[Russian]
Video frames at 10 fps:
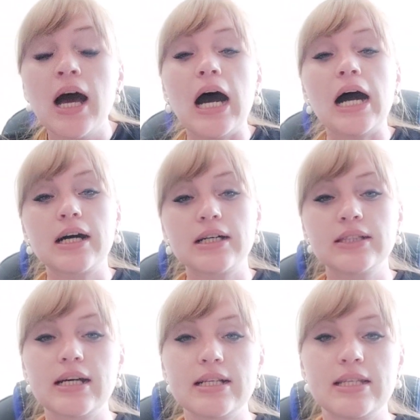А
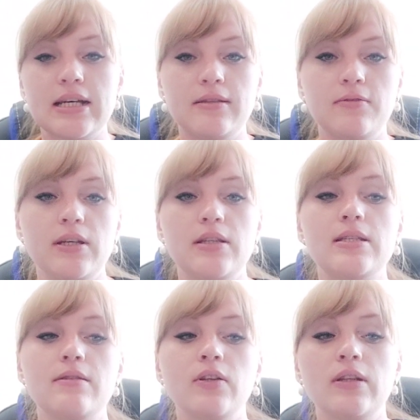когда,
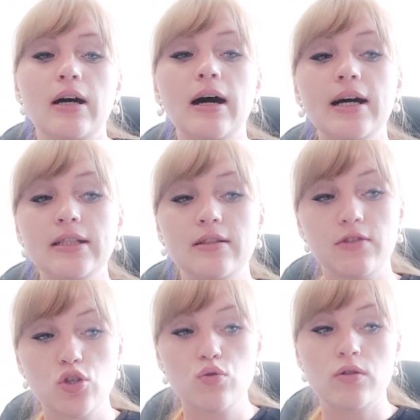соответственно,
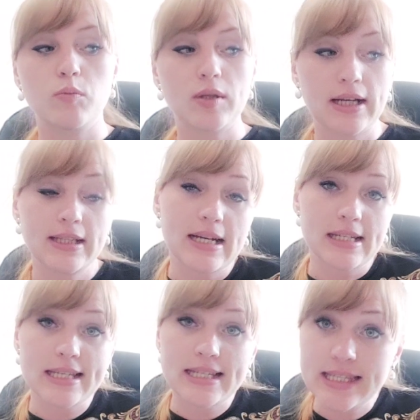этого чувства
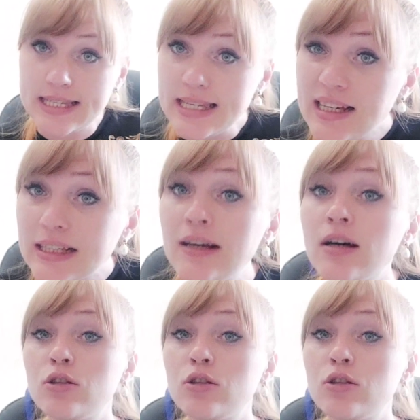благодарности нет,